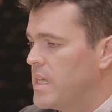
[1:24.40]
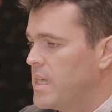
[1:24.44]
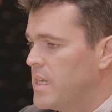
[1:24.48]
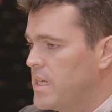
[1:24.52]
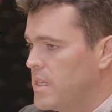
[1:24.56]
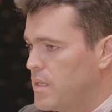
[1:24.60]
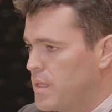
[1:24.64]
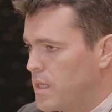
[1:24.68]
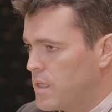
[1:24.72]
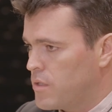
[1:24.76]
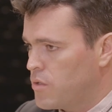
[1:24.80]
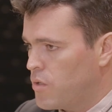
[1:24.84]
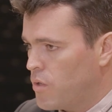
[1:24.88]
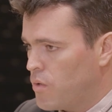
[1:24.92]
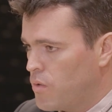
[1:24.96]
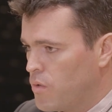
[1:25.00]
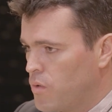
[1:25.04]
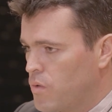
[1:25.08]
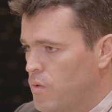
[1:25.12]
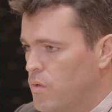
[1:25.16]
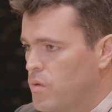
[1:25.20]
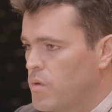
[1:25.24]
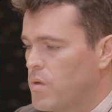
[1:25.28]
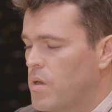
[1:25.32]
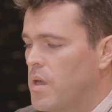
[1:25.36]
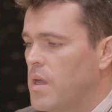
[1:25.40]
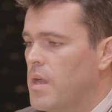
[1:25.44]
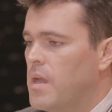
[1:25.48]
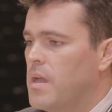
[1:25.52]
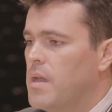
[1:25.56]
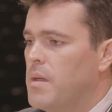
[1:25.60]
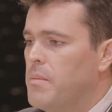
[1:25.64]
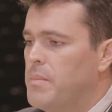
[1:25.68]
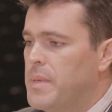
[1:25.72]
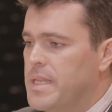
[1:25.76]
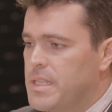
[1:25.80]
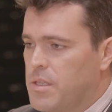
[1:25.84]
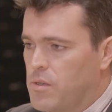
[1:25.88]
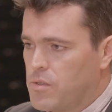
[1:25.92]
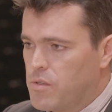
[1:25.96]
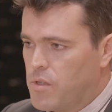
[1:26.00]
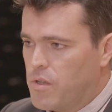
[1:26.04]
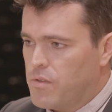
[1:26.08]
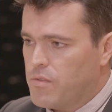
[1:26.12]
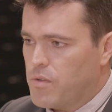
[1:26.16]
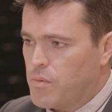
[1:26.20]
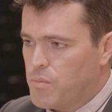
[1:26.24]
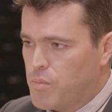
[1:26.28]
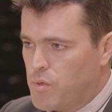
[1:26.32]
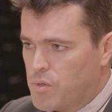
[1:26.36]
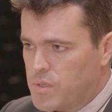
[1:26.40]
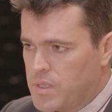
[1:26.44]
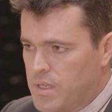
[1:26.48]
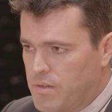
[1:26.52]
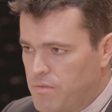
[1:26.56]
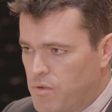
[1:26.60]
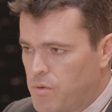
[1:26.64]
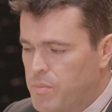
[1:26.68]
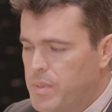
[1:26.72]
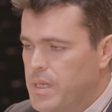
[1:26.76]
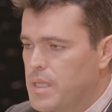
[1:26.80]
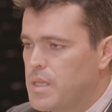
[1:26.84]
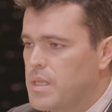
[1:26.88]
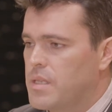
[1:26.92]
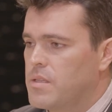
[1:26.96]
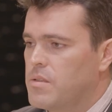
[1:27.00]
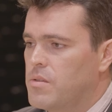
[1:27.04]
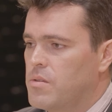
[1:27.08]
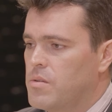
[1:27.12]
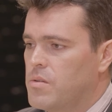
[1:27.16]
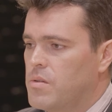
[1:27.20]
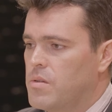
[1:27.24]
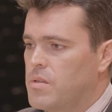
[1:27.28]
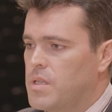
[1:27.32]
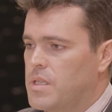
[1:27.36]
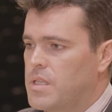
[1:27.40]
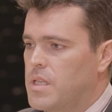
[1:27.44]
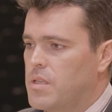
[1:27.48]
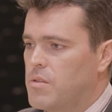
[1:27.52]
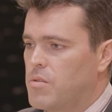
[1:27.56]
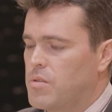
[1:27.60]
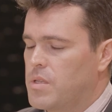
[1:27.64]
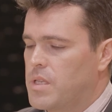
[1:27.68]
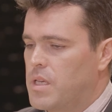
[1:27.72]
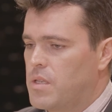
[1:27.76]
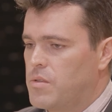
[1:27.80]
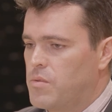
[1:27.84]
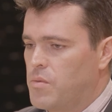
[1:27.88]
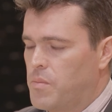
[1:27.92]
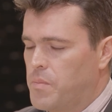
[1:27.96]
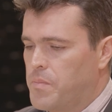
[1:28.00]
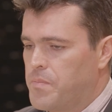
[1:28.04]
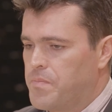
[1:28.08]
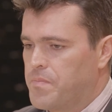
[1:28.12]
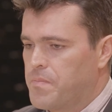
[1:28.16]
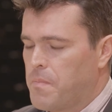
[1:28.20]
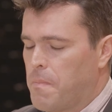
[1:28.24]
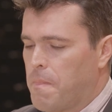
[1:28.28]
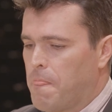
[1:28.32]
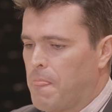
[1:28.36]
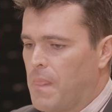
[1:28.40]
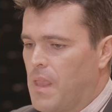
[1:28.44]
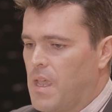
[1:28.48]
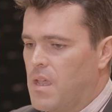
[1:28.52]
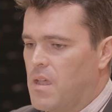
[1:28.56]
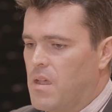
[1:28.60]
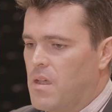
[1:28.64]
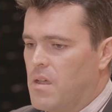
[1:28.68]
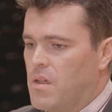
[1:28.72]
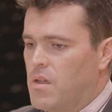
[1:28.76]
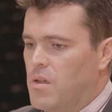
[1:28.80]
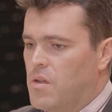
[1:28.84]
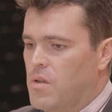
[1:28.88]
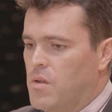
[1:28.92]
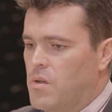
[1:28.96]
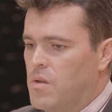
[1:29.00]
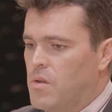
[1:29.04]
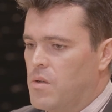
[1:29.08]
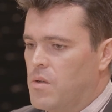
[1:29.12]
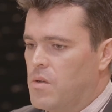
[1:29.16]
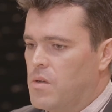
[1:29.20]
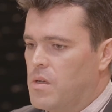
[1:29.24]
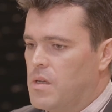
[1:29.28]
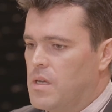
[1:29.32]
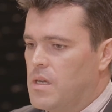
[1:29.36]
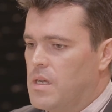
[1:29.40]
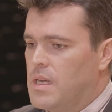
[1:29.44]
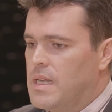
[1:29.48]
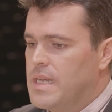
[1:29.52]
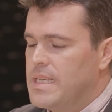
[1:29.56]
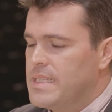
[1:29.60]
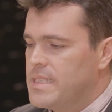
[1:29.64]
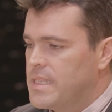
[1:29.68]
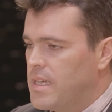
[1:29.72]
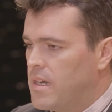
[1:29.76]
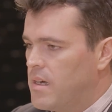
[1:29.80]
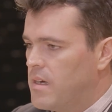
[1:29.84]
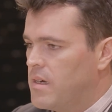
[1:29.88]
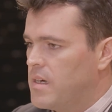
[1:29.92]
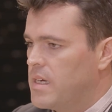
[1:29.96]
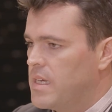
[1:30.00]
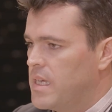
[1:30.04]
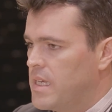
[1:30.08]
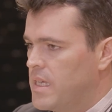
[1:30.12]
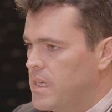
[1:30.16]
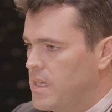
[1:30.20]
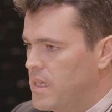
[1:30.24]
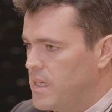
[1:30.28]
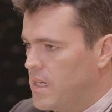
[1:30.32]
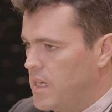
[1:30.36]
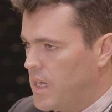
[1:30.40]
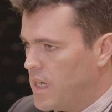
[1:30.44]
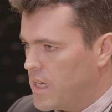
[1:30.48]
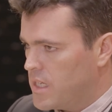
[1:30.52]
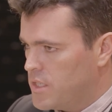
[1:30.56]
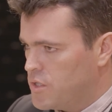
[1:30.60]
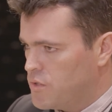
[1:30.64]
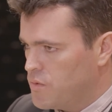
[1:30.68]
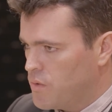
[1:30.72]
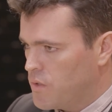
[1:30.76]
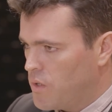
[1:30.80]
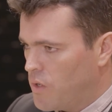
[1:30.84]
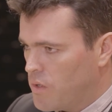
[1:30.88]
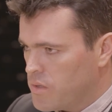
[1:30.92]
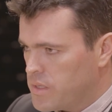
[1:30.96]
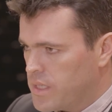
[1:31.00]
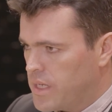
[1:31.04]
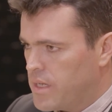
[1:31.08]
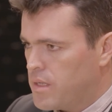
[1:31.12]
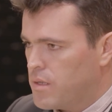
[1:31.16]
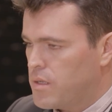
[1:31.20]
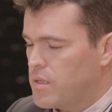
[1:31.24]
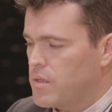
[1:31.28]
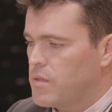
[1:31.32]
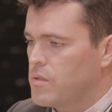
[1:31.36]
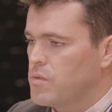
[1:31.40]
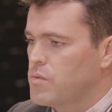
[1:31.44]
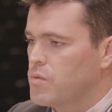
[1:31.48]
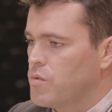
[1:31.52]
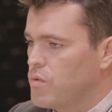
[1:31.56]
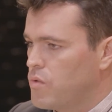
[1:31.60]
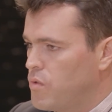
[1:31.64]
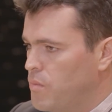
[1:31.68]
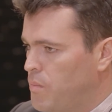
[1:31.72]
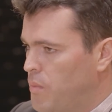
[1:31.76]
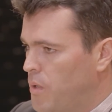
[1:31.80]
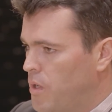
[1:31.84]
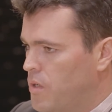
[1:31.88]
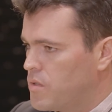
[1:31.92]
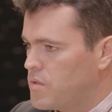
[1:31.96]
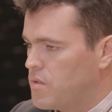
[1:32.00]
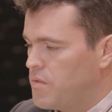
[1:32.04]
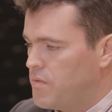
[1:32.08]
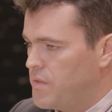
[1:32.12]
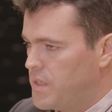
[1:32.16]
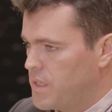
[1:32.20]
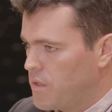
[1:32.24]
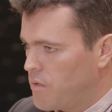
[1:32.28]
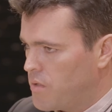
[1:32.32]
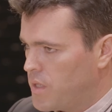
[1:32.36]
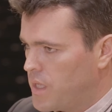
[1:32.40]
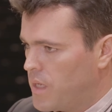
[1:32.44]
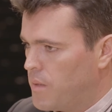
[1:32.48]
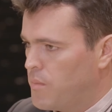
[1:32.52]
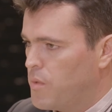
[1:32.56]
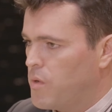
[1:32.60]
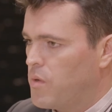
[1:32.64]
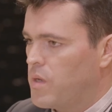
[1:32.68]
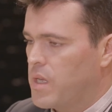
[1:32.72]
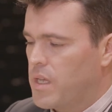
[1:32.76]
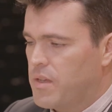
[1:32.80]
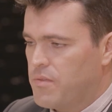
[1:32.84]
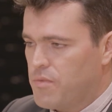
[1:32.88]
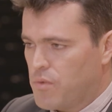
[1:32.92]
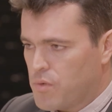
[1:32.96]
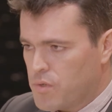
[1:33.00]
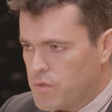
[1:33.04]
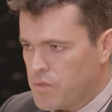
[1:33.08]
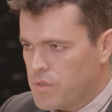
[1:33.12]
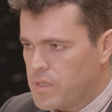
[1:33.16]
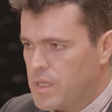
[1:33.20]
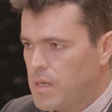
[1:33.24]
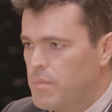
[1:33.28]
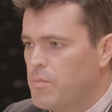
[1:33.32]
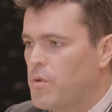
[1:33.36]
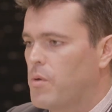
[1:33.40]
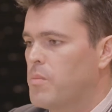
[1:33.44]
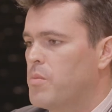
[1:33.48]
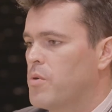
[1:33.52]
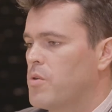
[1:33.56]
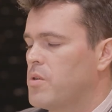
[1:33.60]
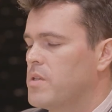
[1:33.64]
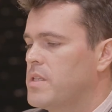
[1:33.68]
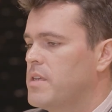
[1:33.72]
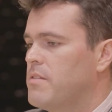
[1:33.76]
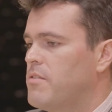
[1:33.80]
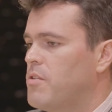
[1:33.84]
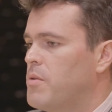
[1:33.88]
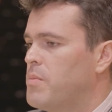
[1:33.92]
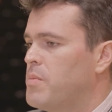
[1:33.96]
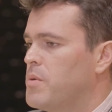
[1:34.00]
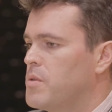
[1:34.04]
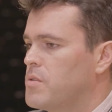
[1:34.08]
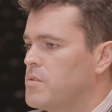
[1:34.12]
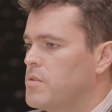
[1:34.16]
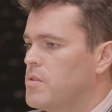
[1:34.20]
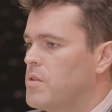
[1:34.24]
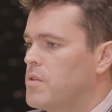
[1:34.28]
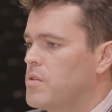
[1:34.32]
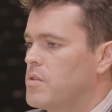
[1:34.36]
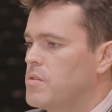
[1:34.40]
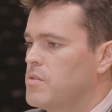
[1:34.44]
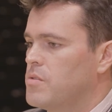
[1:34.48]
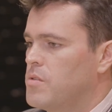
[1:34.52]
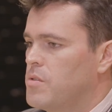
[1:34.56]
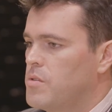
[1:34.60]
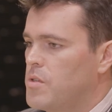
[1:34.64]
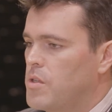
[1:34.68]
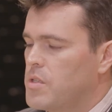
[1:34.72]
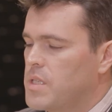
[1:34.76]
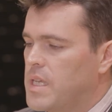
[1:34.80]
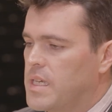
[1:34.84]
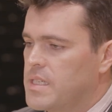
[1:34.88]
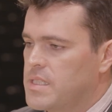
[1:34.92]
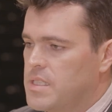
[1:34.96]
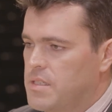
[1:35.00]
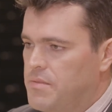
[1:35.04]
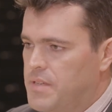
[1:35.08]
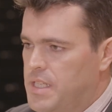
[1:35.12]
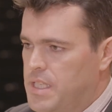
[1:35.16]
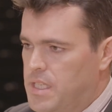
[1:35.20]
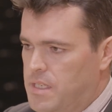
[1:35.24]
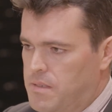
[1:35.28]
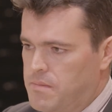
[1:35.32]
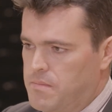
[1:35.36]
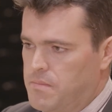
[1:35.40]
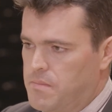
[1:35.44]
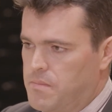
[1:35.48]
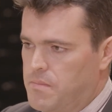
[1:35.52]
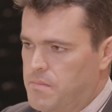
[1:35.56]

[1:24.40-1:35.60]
et les acteurs locaux mettent en œuvre pour développer cette, euh, association. Euh, l'État et la région Grand Est nous supportent financièrement et fonctionnellement pour le développement de notre activité.